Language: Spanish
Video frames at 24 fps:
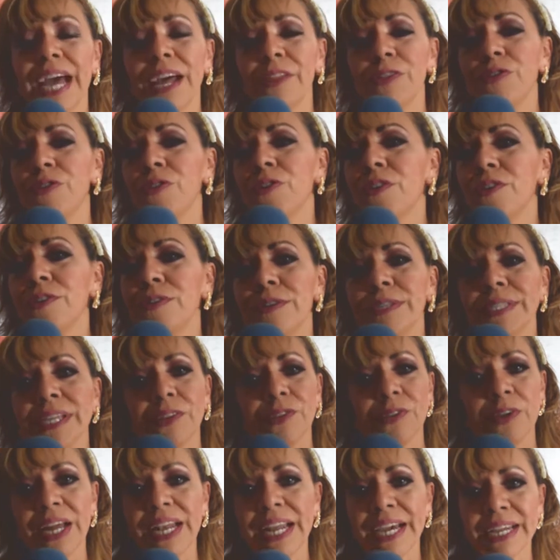a todos, a
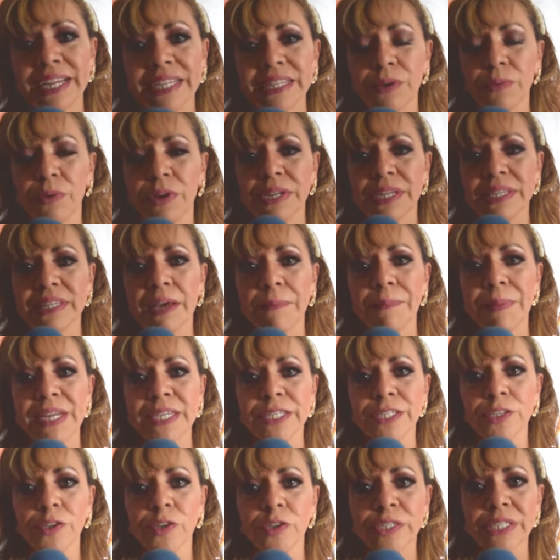toda la gente bonita,
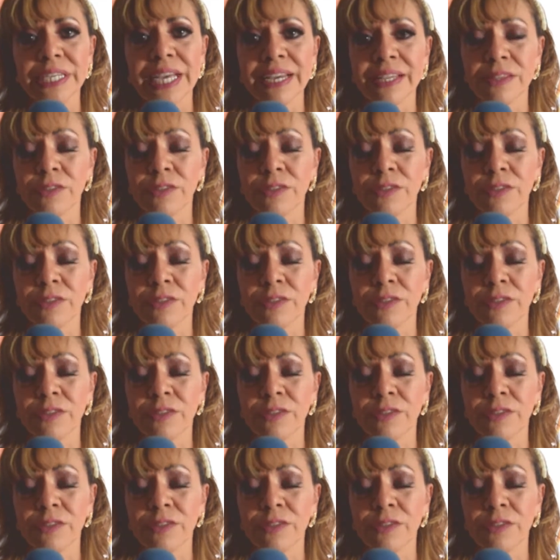preciosa,